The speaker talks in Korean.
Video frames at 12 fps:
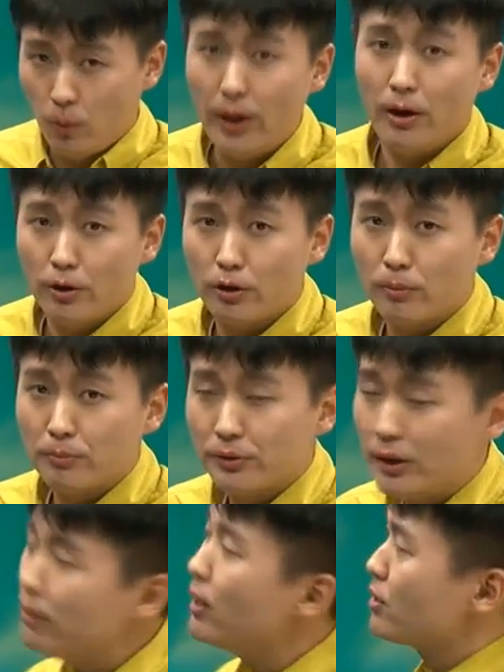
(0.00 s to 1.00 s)
왜요
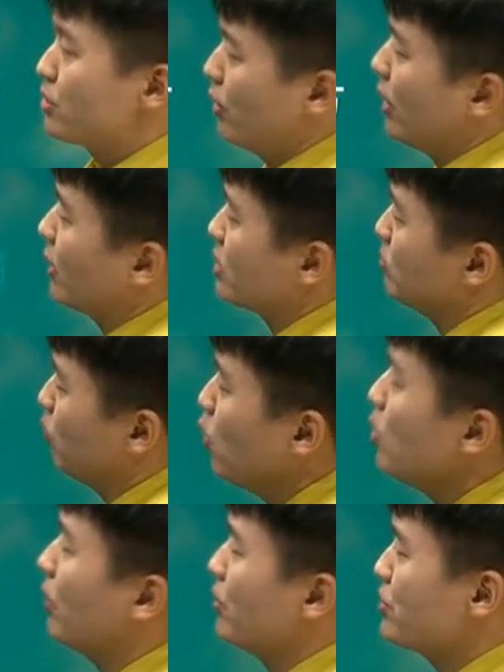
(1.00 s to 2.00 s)
여러분들? 저랑 같이
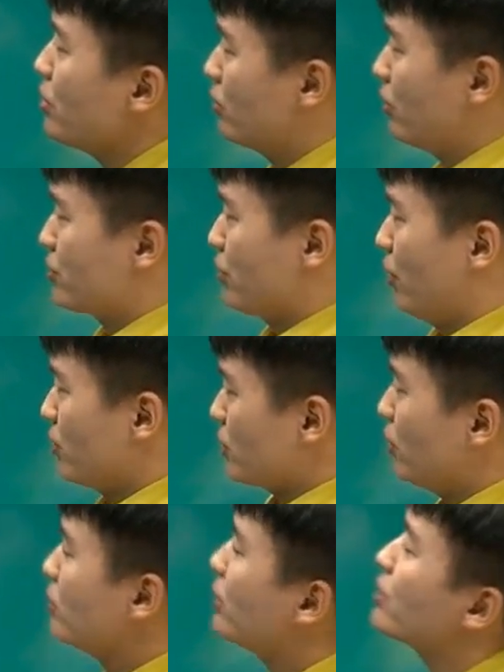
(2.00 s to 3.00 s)
뭘 먼저? 그렇죠.
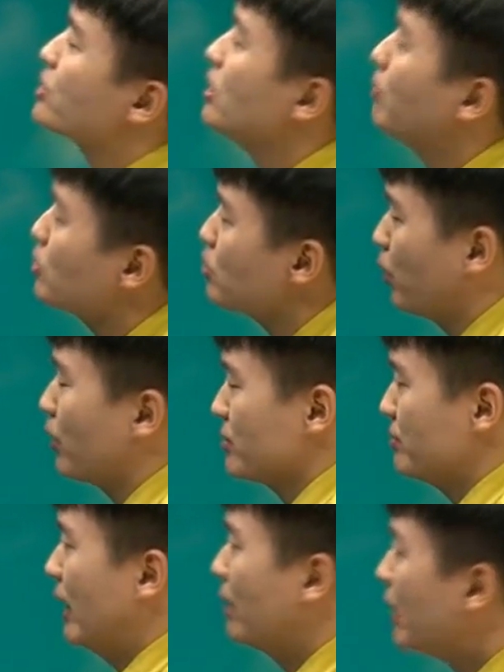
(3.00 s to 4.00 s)
선택지를 먼저
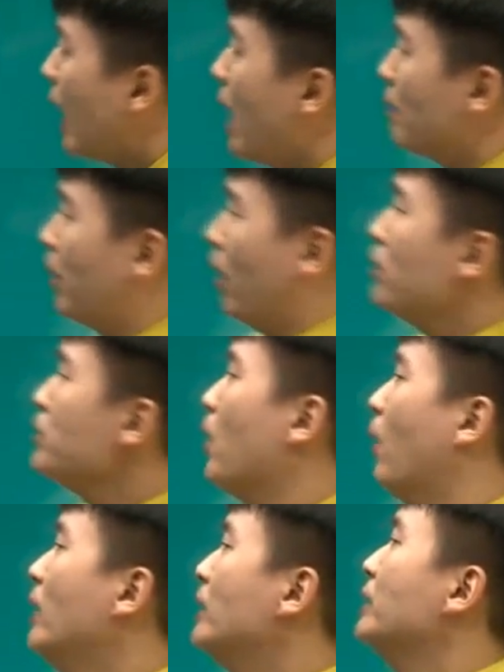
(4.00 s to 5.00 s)
보겠습니다.
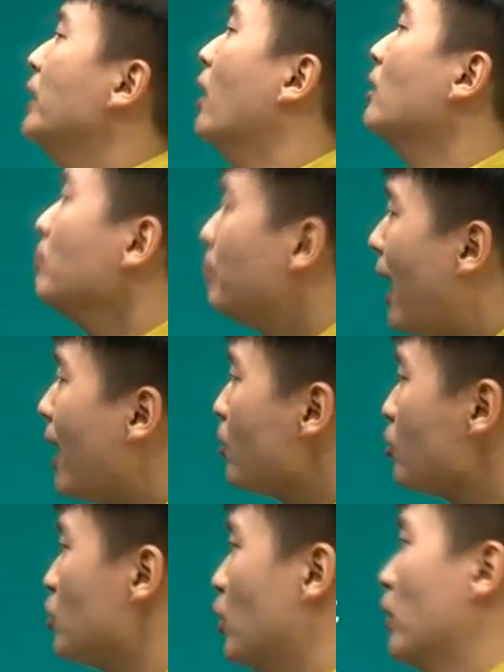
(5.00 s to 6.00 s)
벙요,
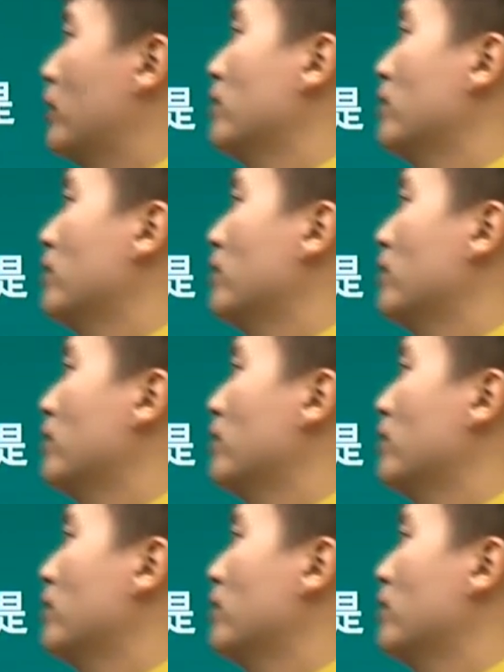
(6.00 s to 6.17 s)
능방조.